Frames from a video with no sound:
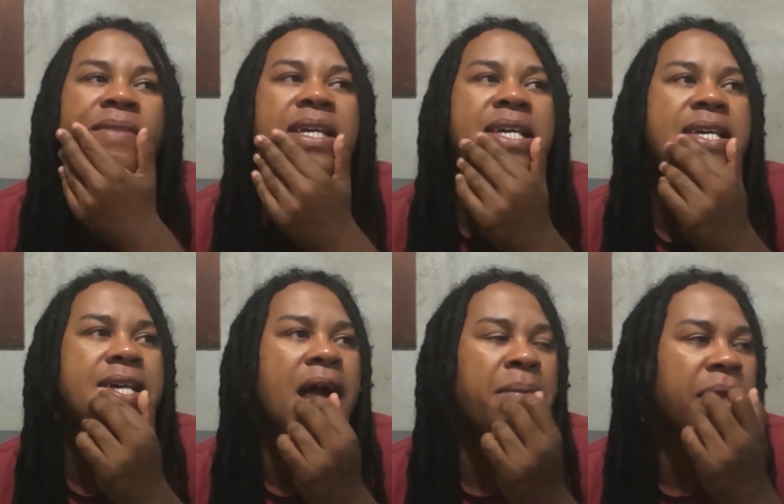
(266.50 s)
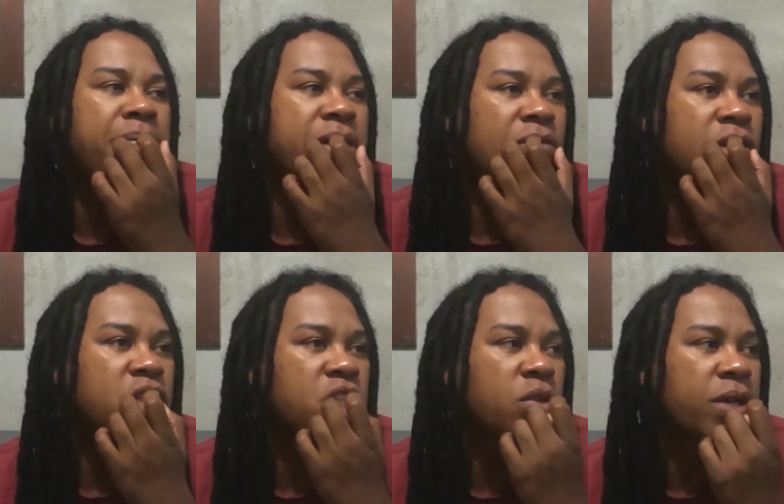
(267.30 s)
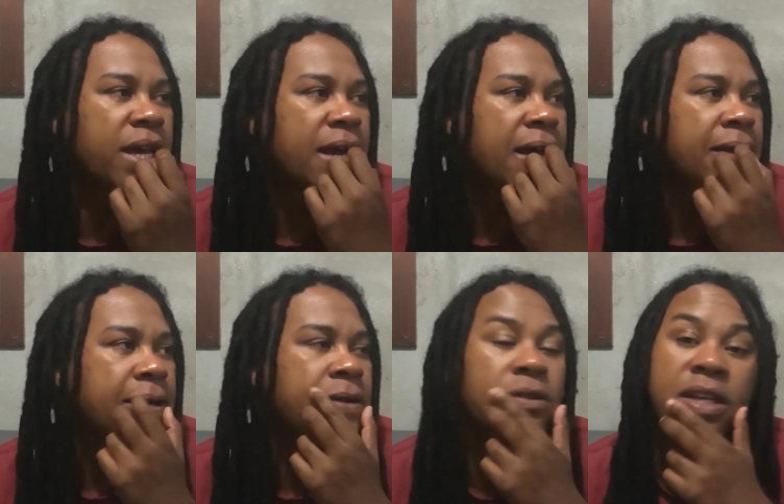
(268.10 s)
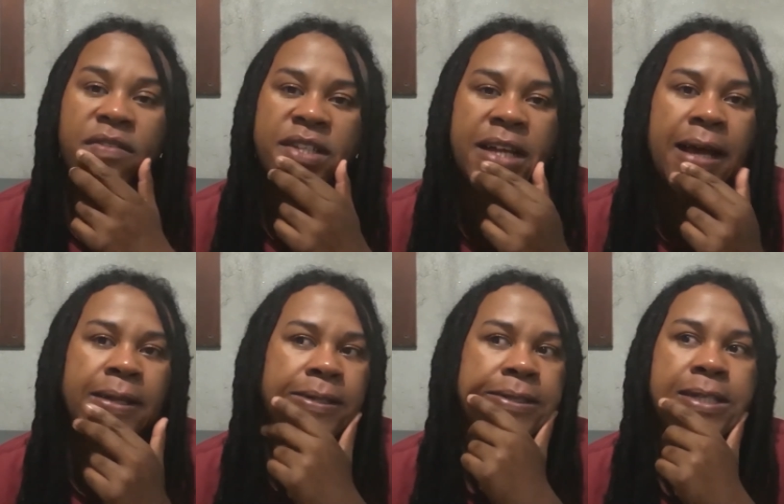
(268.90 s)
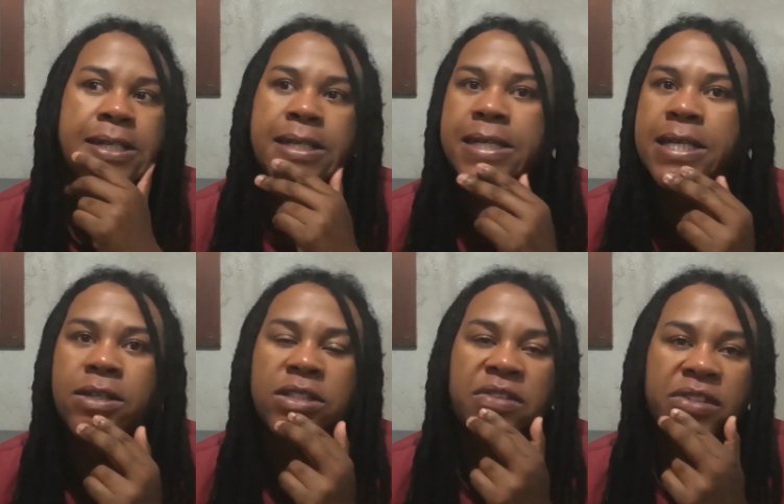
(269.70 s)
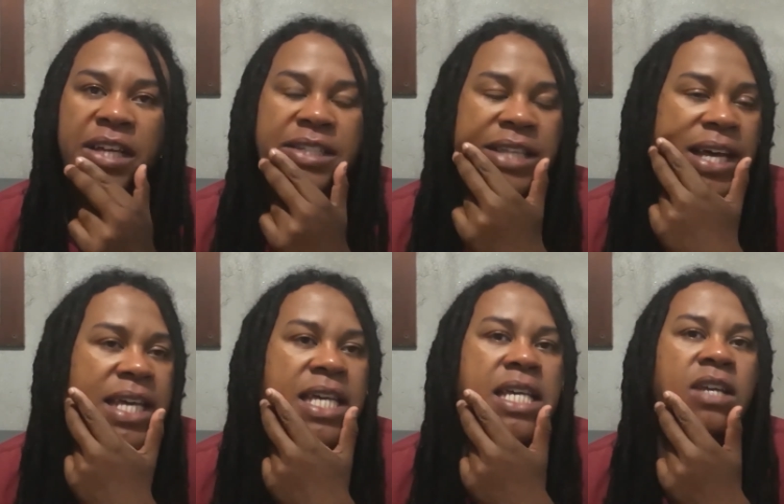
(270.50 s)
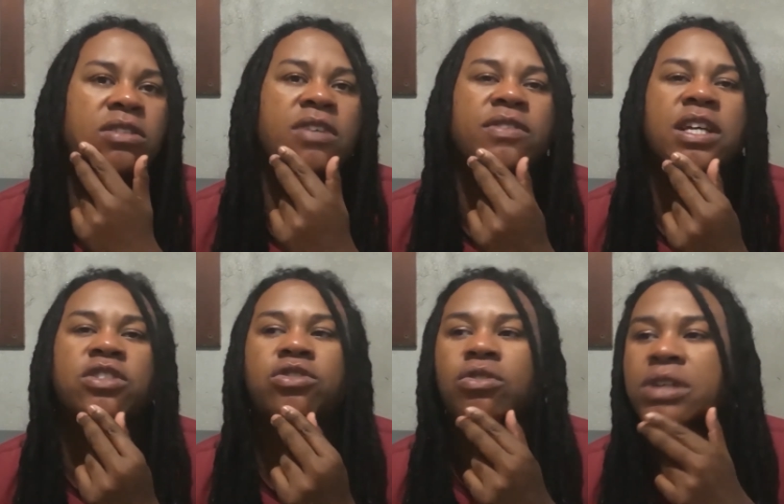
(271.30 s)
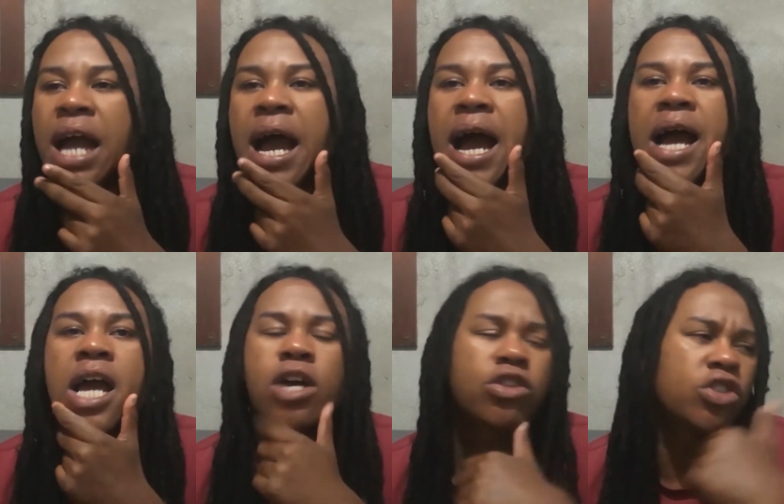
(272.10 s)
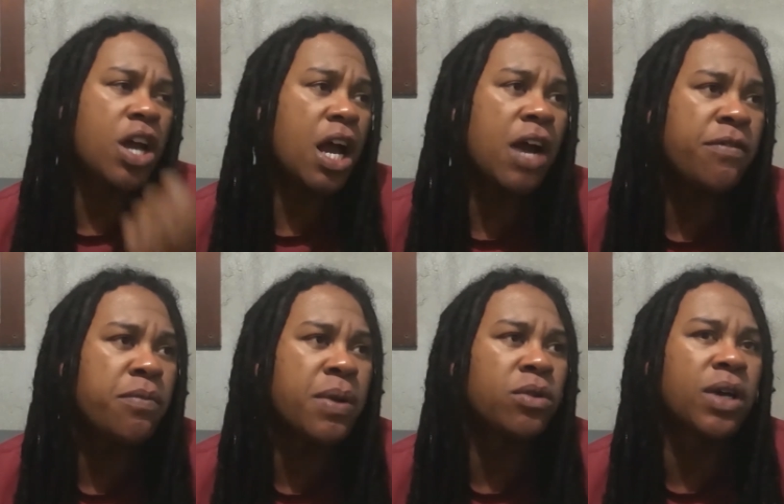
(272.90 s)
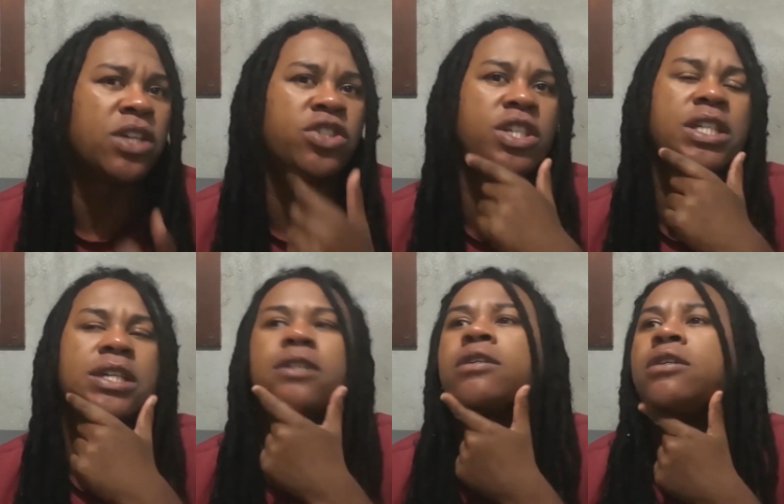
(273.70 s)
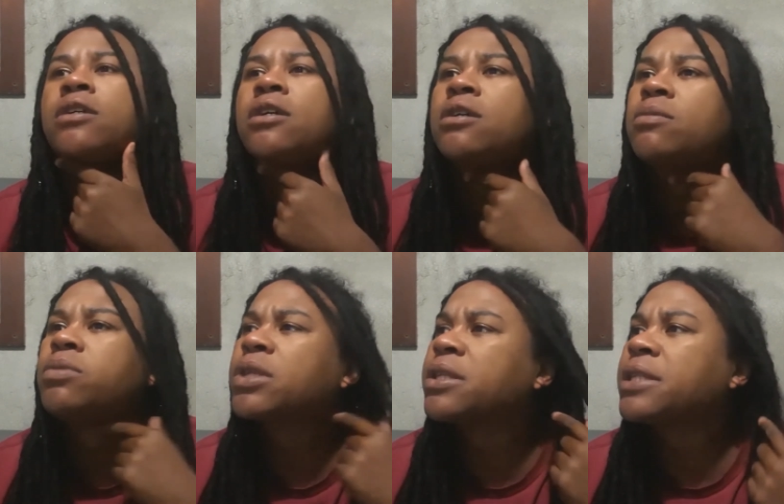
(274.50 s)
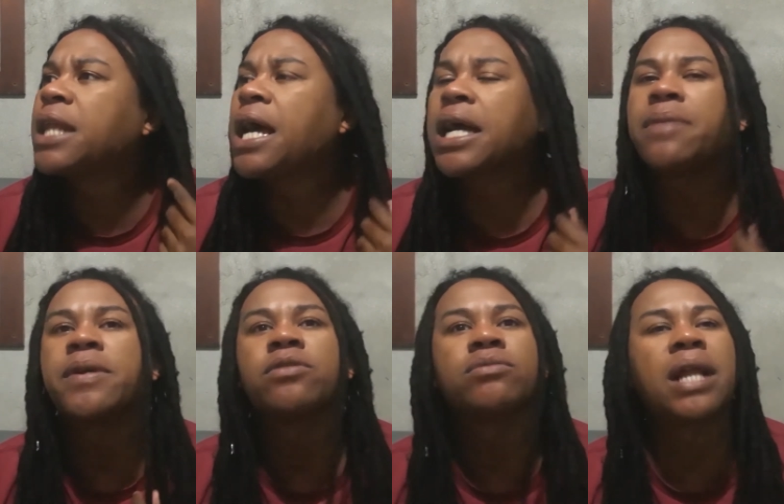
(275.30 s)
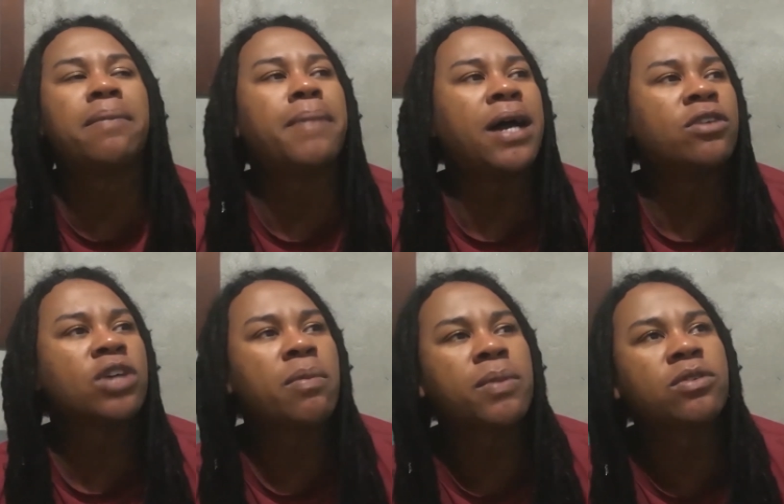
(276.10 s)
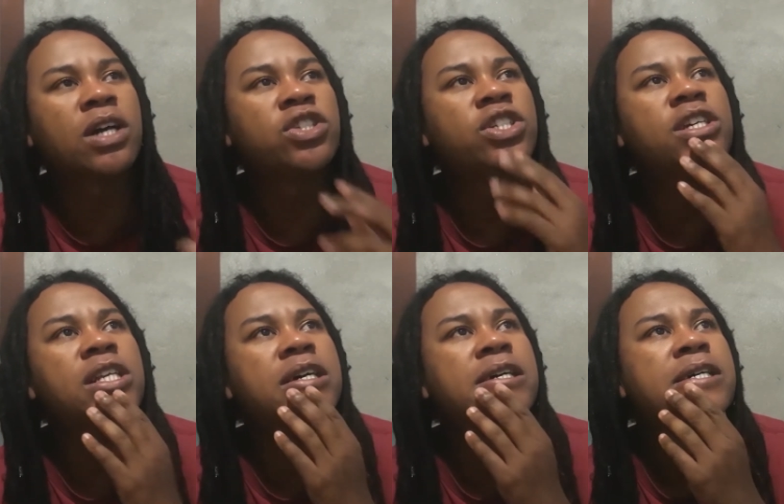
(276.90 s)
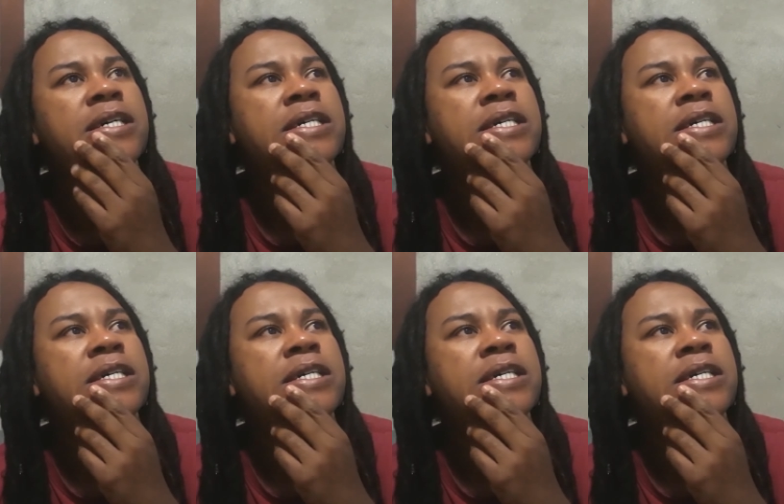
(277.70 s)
E a minha depressão consistia no que, cara? Eu não queria fazer nada. Eu não tinha vontade de sair, eu não tinha vontade de jogar. Eu só jogava madrugatina, porque sei lá, cara, parecia um trabalho. Eu jogava madrugatina,